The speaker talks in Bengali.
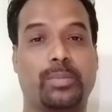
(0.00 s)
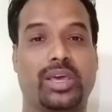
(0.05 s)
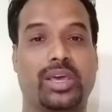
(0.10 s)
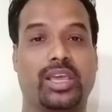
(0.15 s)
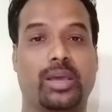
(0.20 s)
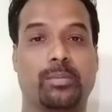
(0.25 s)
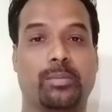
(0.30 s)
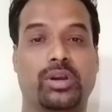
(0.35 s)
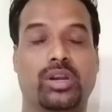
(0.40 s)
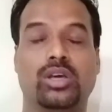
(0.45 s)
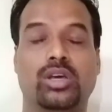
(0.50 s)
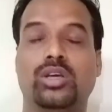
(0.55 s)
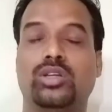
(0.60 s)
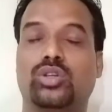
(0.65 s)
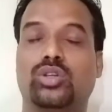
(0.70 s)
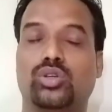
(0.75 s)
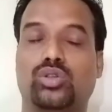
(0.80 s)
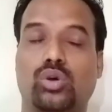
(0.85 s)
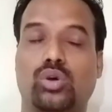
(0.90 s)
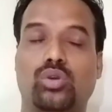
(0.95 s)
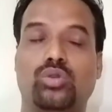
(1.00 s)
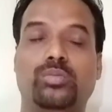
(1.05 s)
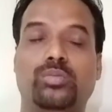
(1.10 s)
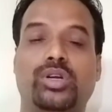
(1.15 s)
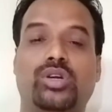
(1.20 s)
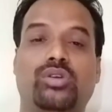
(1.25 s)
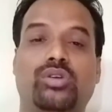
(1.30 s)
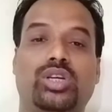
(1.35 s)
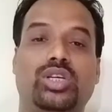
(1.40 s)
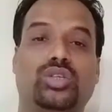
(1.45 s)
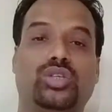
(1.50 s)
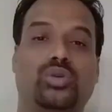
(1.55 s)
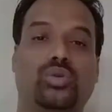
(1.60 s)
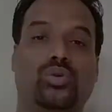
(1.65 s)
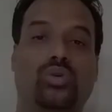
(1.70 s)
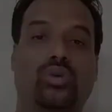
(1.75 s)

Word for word: পেয়ে যাবেন তো চলুন ভিডিওটি শুরু